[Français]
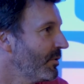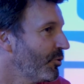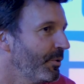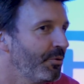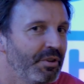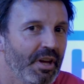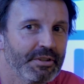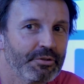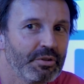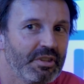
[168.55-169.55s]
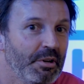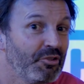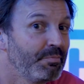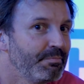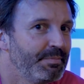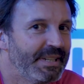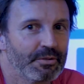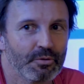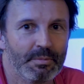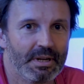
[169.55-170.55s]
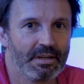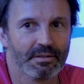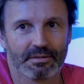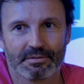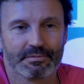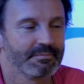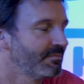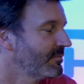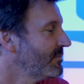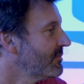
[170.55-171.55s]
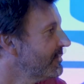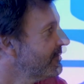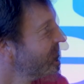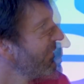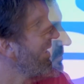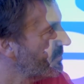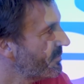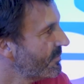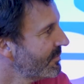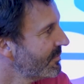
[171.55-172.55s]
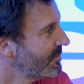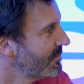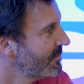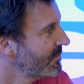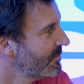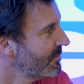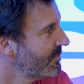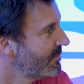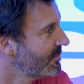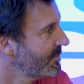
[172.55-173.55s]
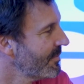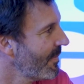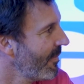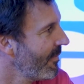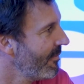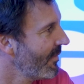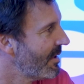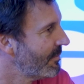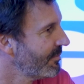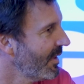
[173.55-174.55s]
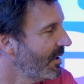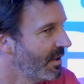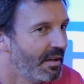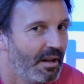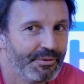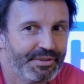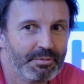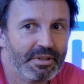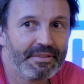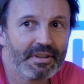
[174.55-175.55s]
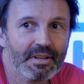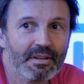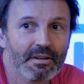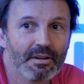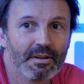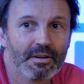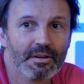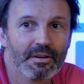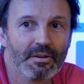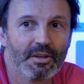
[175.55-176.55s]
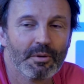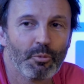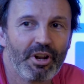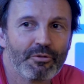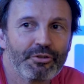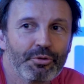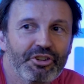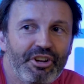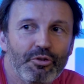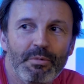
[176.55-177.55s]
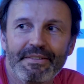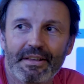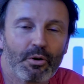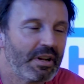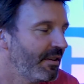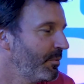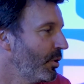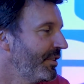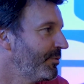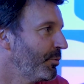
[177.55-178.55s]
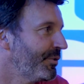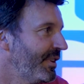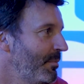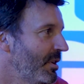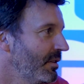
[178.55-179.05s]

Je pense qu'on est arrivé à un truc qui marche pas trop mal. Euh, comment vous avez fiabilisé le châssis pour euh, tenir 24 heures Alors fiabiliser, euh, la voiture déjà de base est relativement fiable.